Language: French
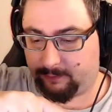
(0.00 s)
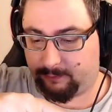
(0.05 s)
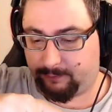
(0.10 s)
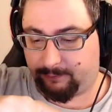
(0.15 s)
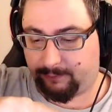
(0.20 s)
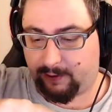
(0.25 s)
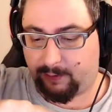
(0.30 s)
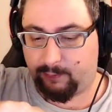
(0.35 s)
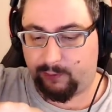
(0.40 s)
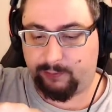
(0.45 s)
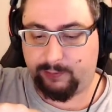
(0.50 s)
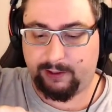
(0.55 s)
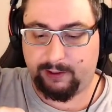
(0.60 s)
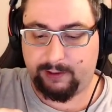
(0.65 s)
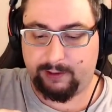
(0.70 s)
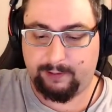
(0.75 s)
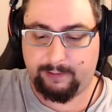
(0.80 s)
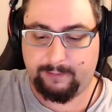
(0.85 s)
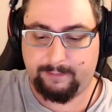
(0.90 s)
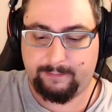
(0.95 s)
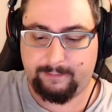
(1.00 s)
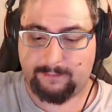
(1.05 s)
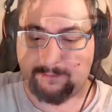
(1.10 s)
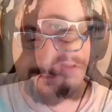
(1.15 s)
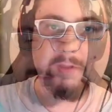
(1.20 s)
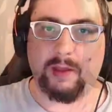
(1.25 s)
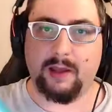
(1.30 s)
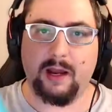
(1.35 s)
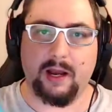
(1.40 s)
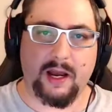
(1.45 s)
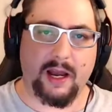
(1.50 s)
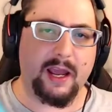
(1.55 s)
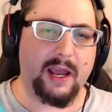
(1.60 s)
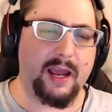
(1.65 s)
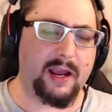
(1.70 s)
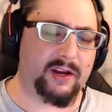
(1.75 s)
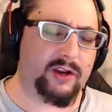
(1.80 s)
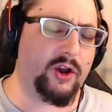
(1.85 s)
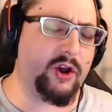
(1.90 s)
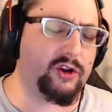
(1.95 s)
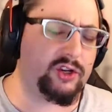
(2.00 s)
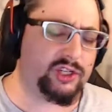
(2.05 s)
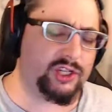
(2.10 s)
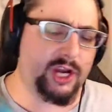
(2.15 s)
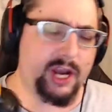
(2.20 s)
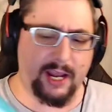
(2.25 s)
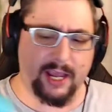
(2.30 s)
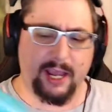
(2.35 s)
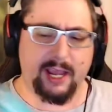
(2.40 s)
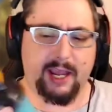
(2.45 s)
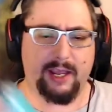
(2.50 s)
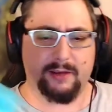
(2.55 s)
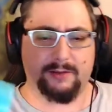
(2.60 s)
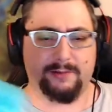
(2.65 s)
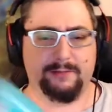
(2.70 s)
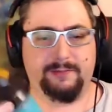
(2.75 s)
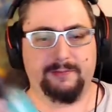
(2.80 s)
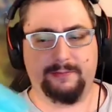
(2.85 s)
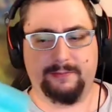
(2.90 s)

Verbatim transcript: On ferme bien. Let's go checking